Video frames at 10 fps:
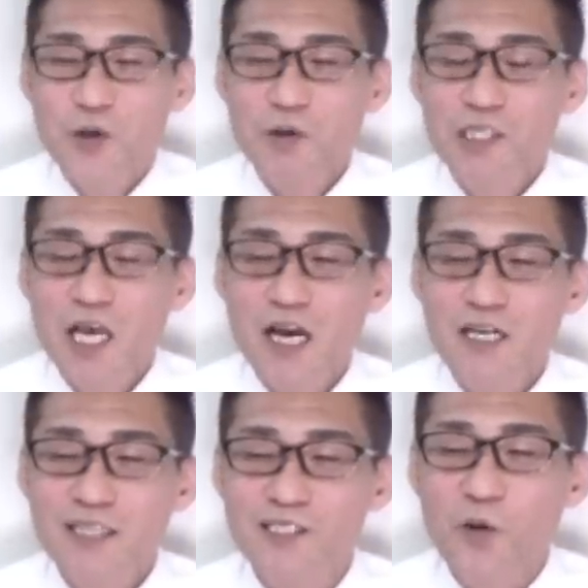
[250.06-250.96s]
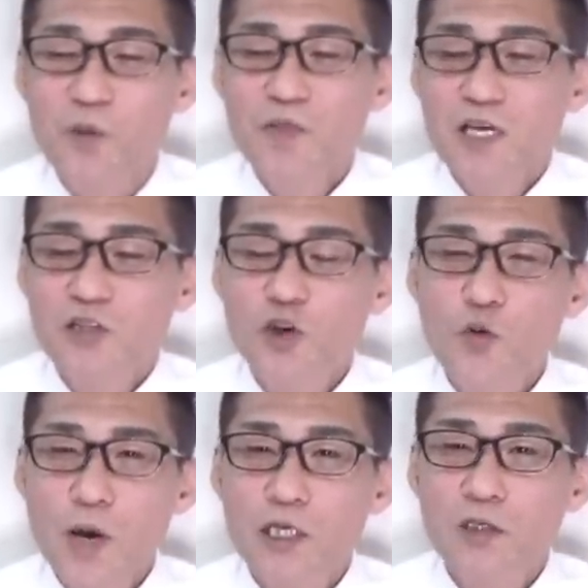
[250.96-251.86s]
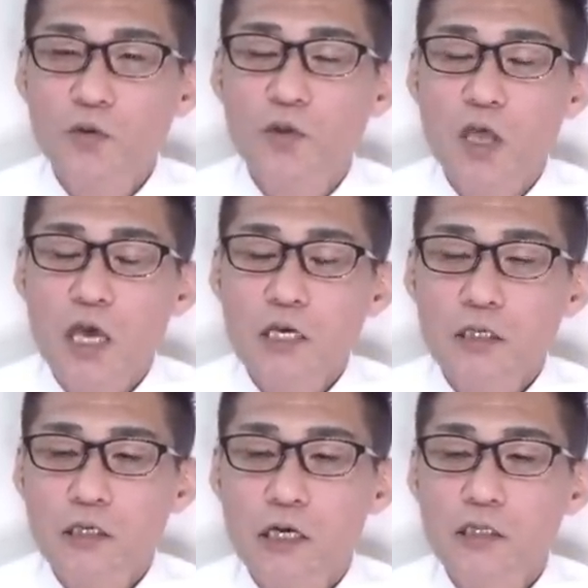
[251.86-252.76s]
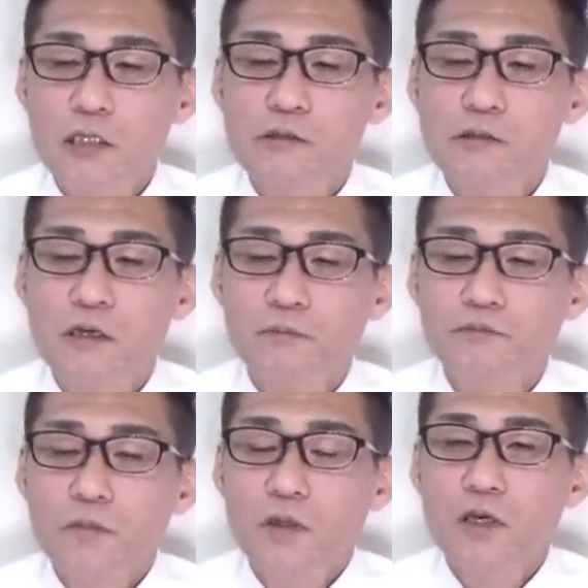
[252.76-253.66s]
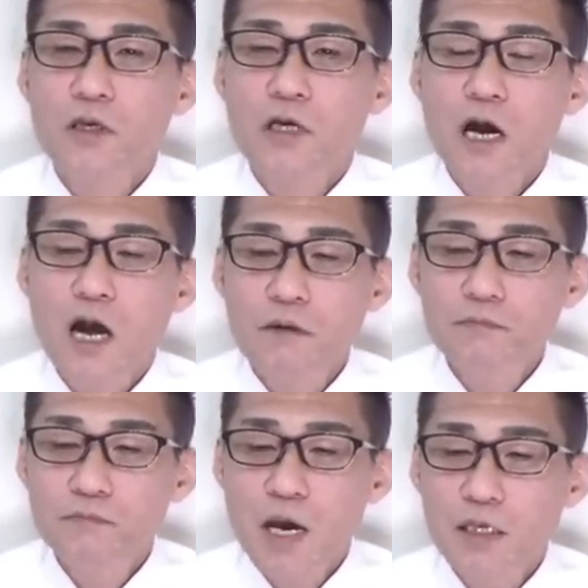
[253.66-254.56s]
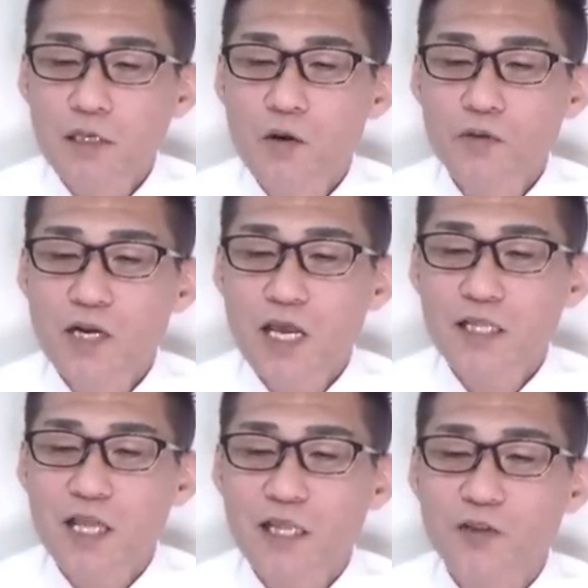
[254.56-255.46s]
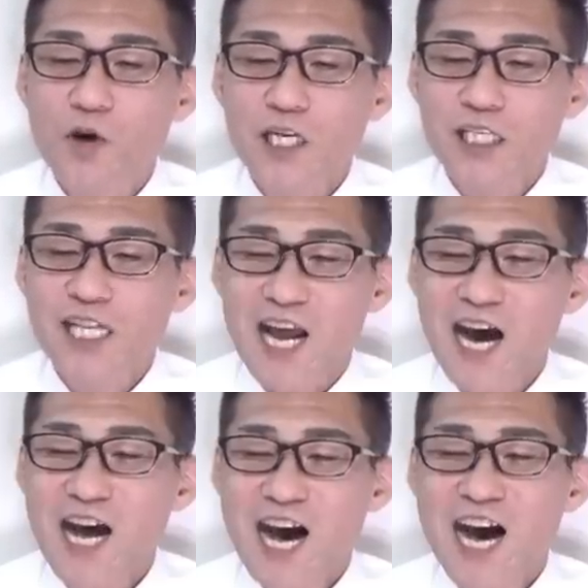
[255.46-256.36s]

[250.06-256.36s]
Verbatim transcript: これは再販活動。商売しといて被害者面かい。えー、完売御礼店とかにしたら、